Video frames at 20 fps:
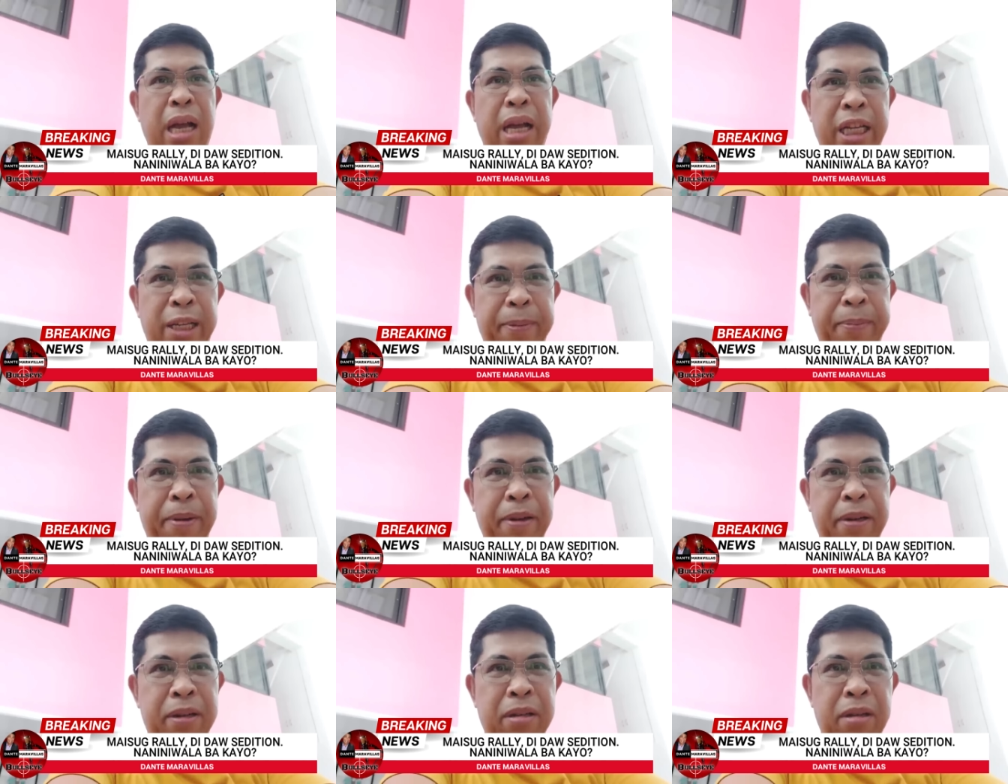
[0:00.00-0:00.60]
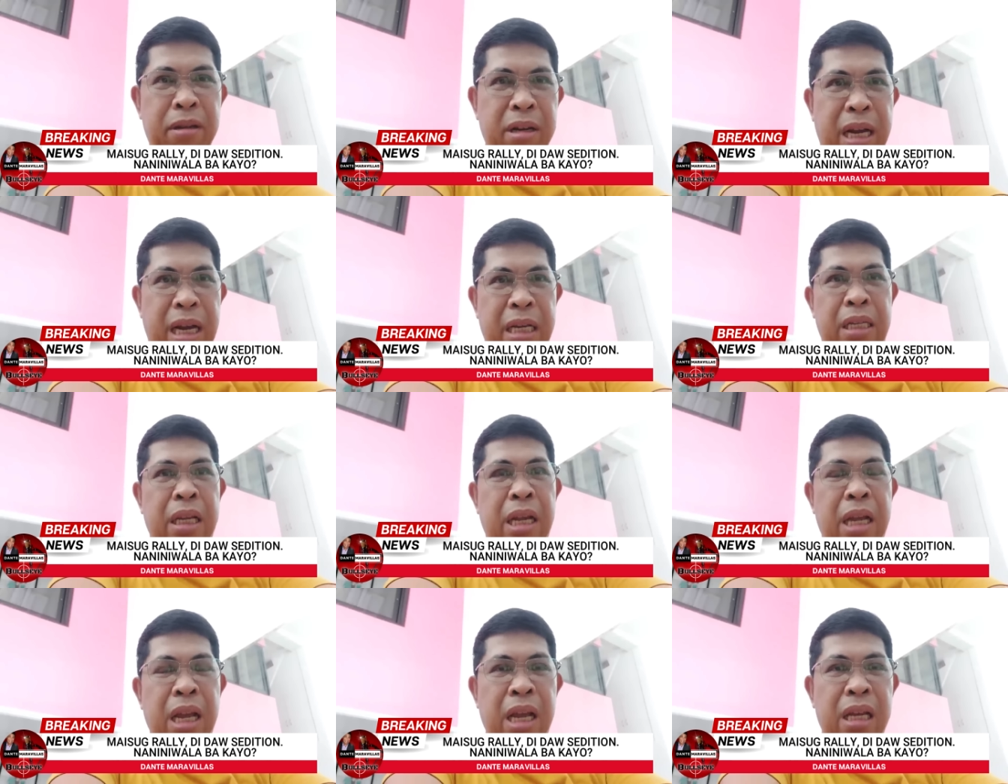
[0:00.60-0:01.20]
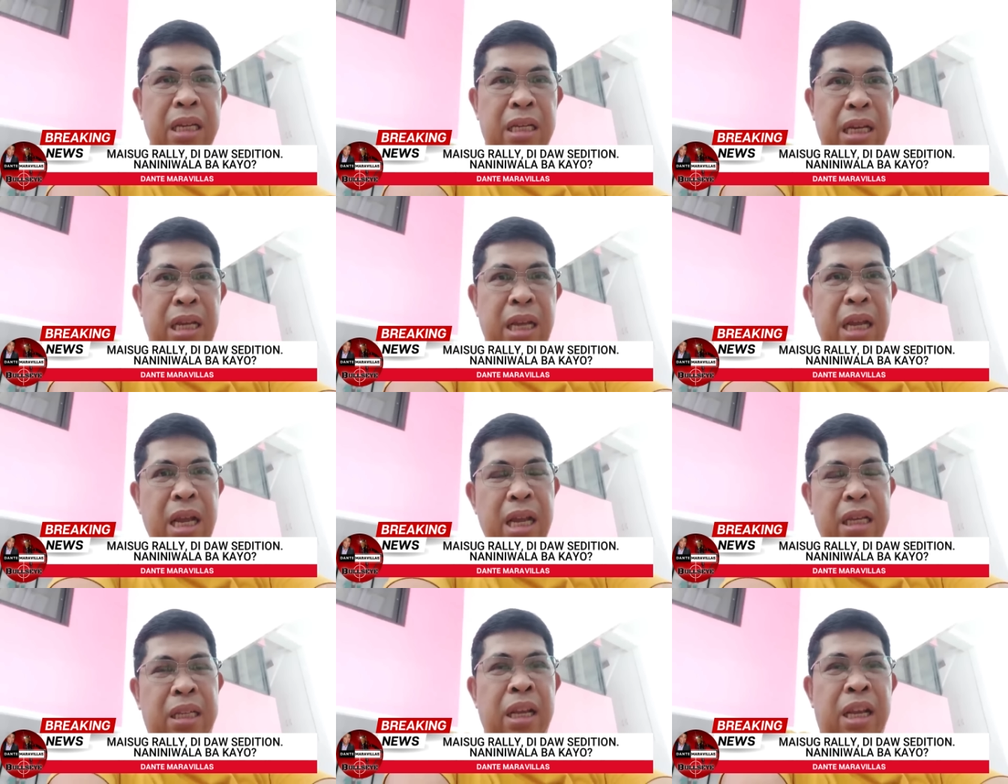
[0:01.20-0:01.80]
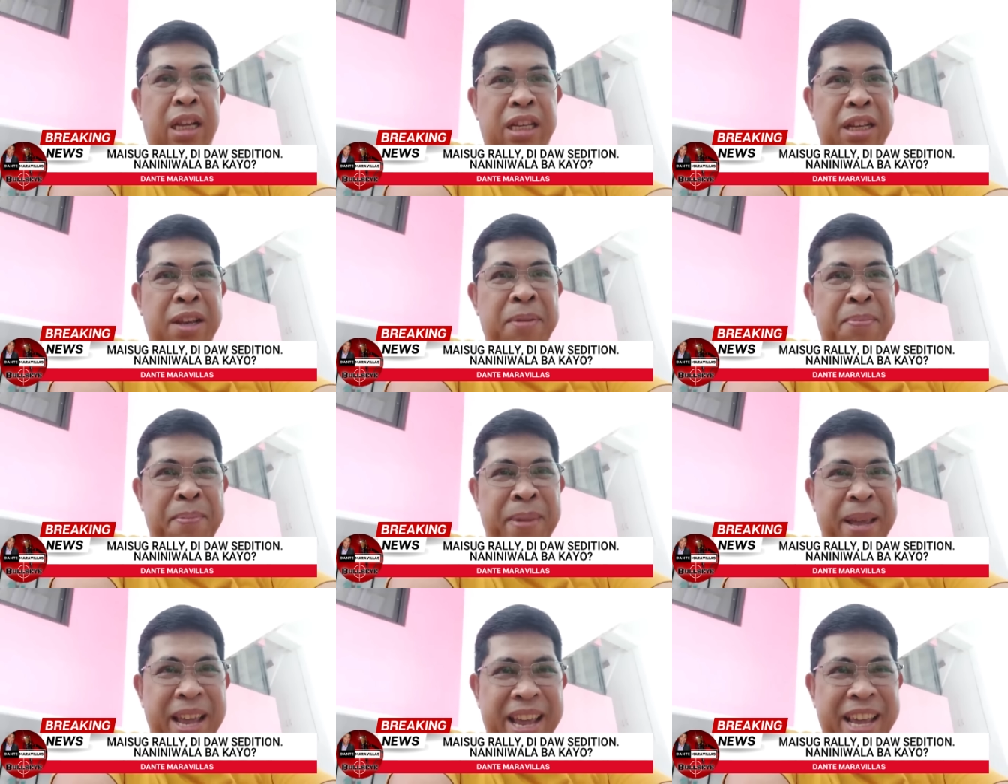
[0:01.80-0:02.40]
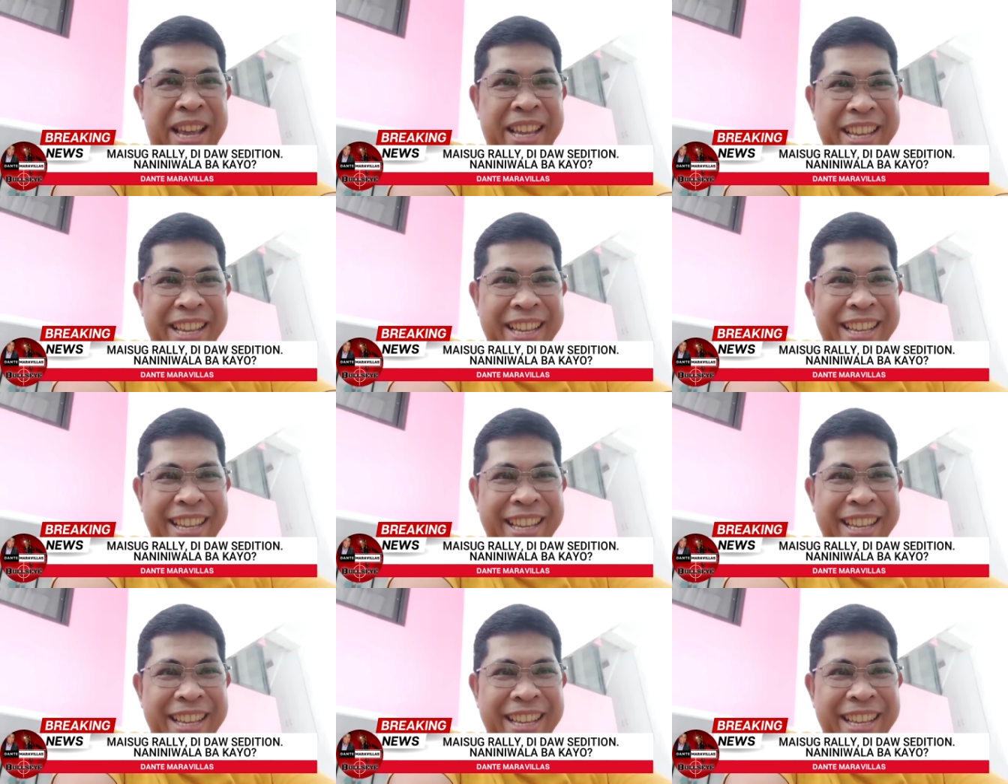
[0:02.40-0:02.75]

sponsor kasi, si si Jinping.